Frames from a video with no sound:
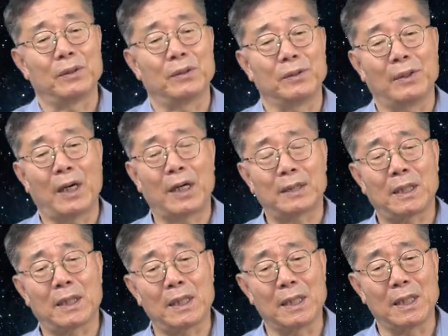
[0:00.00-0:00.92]
어,
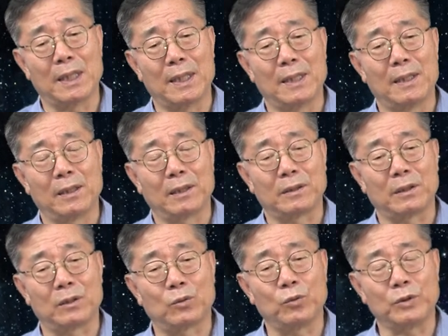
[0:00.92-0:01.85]
하다가
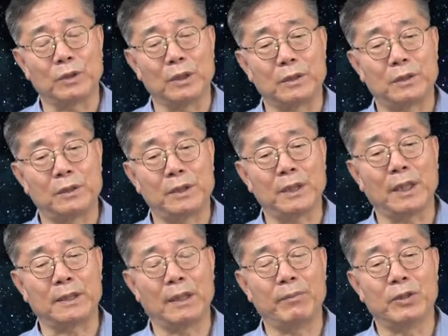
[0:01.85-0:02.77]
결국 이제
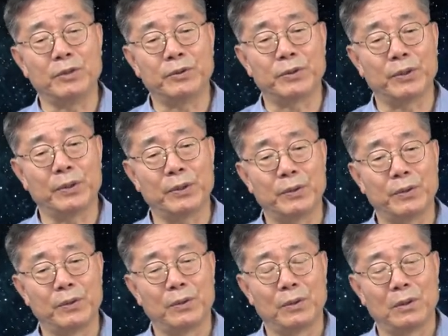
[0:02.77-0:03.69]
지게 되면서
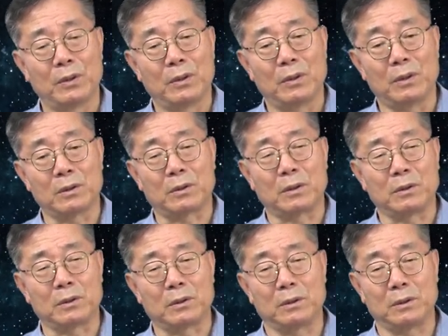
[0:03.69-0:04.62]

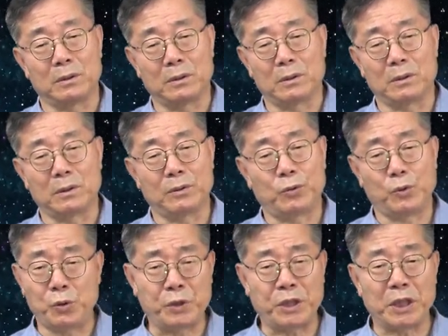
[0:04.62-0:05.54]
어떤 그
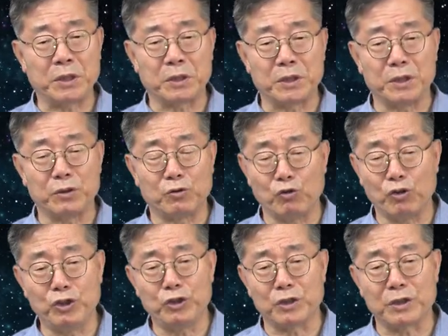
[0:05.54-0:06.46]
주체 정신,
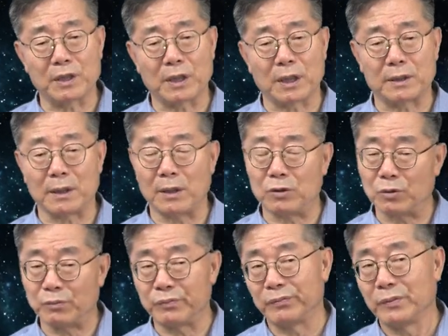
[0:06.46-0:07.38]
주인 정신 같은
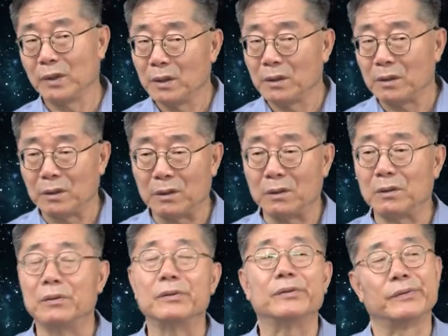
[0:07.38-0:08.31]
게좀 어,
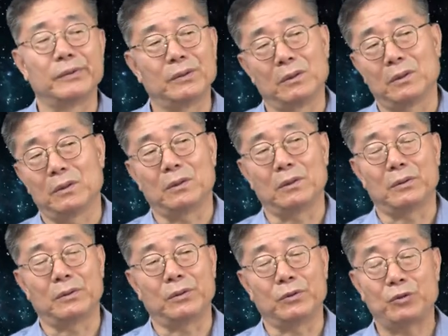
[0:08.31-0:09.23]
어,
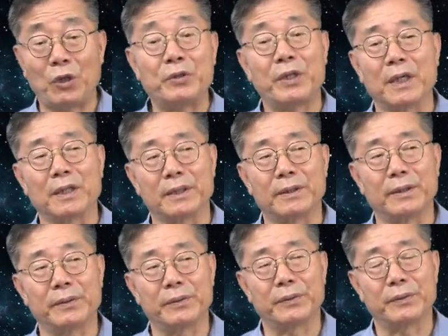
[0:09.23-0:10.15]
쇠퇴한
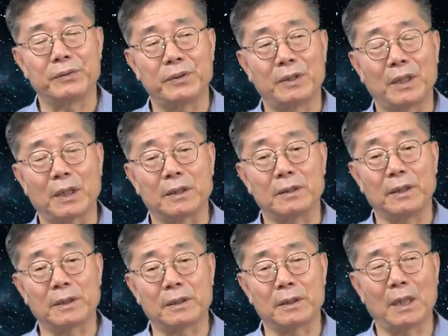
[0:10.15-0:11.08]
같아요. 쇠퇴한
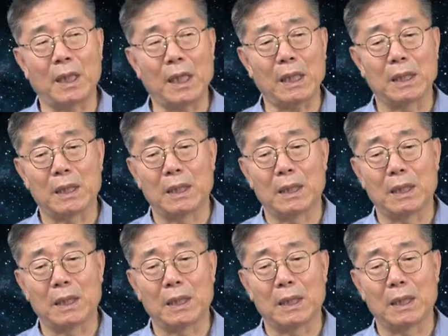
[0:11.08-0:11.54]
같은데 그러나